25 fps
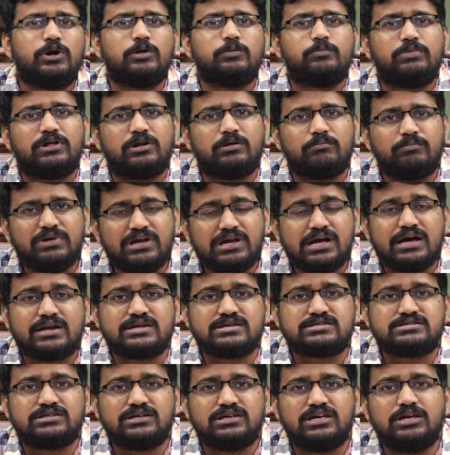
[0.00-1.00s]
ఓడిపోయిన
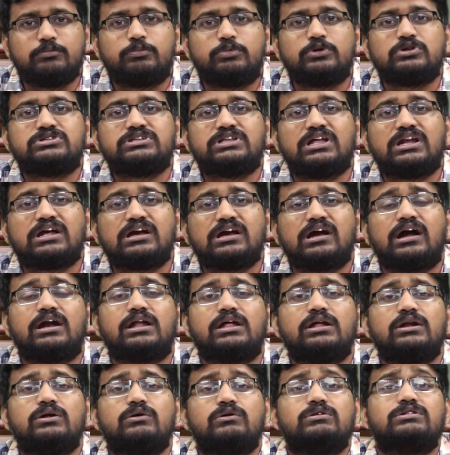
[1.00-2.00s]
బీఆర్ఎస్ ఇప్పుడు
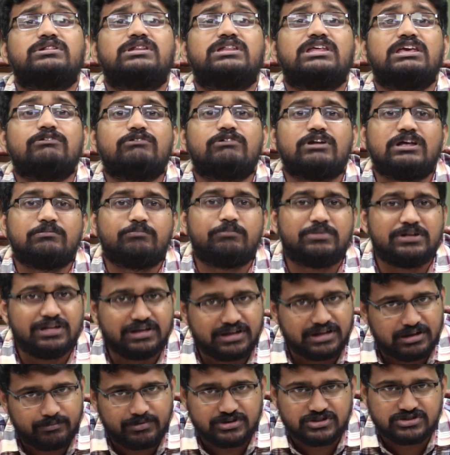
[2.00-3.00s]
తెలంగాణలో తీవ్ర
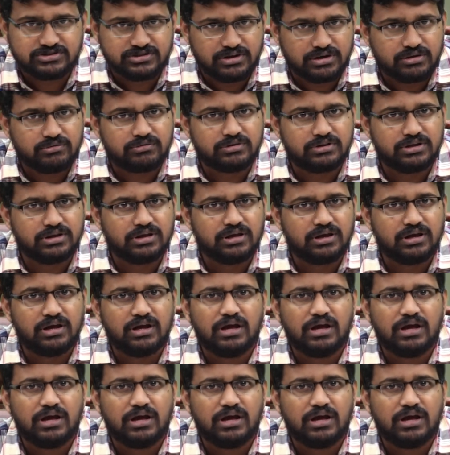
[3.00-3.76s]
ఇబ్బందికర పరిస్థితిలో ఉంది